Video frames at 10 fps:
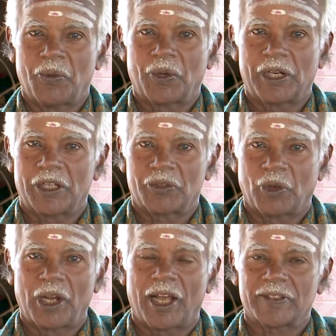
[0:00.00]
உங்களுக்கு
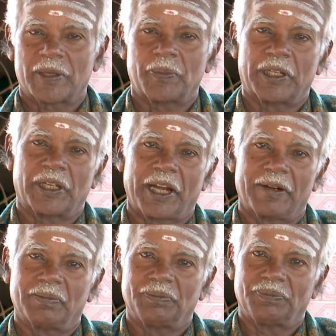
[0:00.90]
சொல்ல
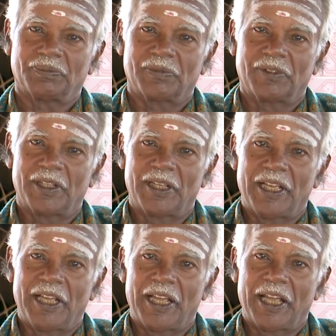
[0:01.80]
ஆசைப்படுகிறேன்
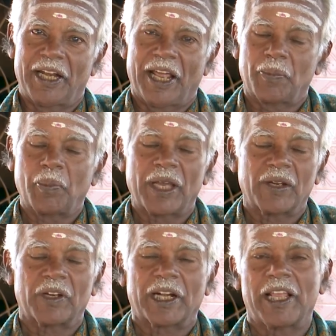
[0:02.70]
என்
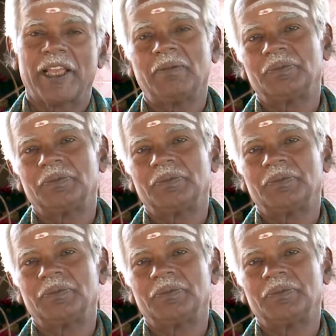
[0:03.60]
அன்பானவர்களே